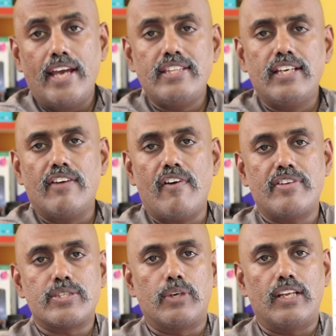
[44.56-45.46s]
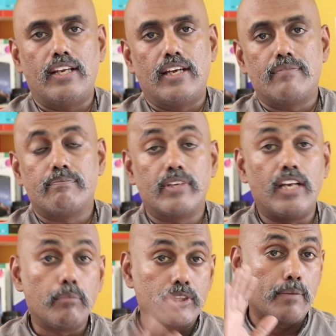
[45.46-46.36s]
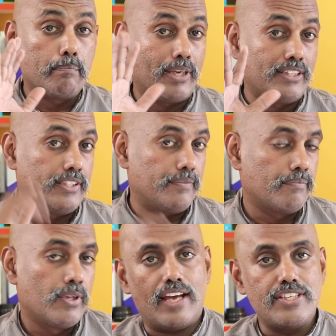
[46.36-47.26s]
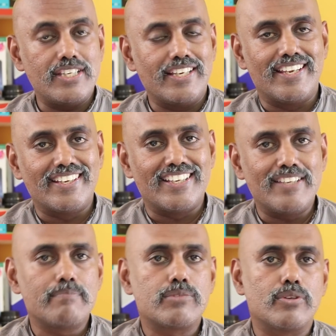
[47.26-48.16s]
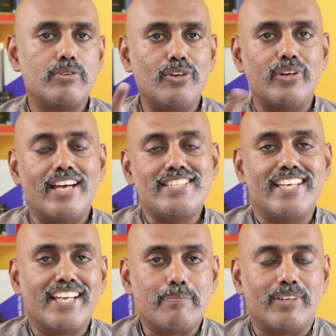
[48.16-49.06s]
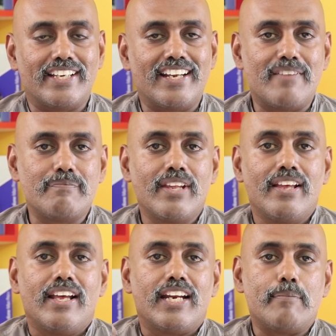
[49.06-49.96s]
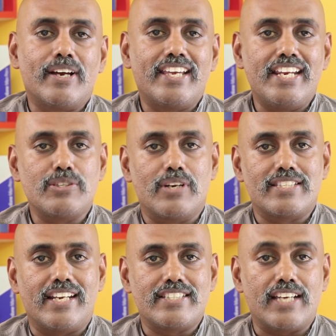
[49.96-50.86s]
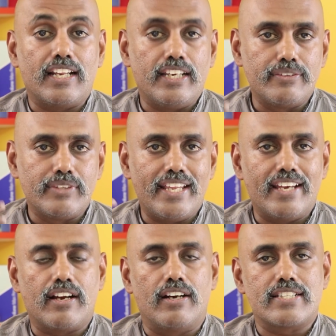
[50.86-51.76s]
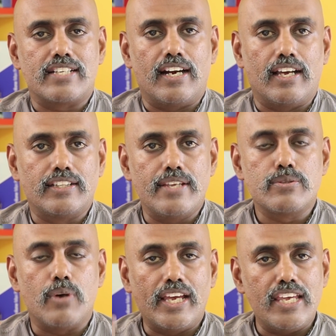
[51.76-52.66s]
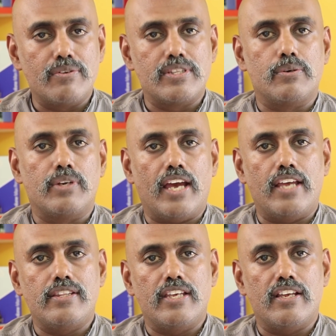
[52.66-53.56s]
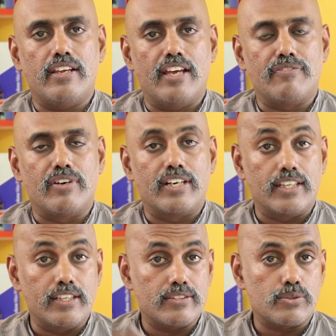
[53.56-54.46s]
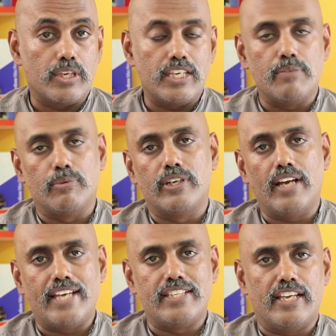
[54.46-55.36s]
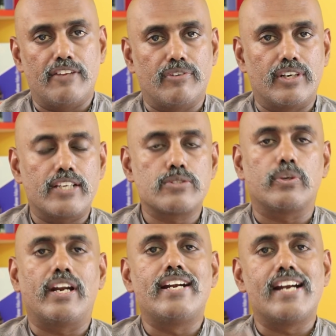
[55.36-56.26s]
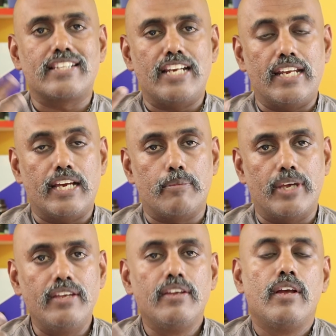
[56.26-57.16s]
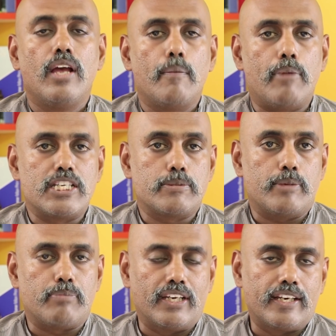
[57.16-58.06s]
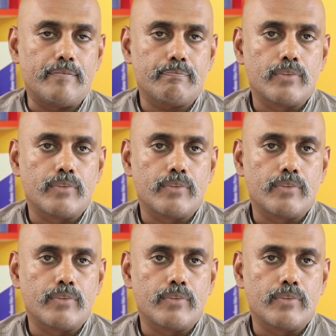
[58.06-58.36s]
ஐந்து கிவ் அவே சொன்னேன்ல இதுல மொத்தம் பத்து அஞ்சு இங்கே இருக்கு ஸோ இன்னொரு அஞ்சு இங்கன்னு பார்த்தீங்கன்னா நம்ம கிரி சொன்னசரி சேனல்லையும் இதே கான்டெஸ்ட் ரன் ஆகுது ஸோ அங்கேயும் வந்து ஒரு ஐந்து இயர்ஃபோன் இருக்கு ஸோ இங்கேயும் ஒரு ஐந்து இயர்ஃபோன் இருக்கு ஸோ ரெண்டு இடத்துலயும் நீங்க போய் பார்ட்டிசிபேட் பண்ணுங்க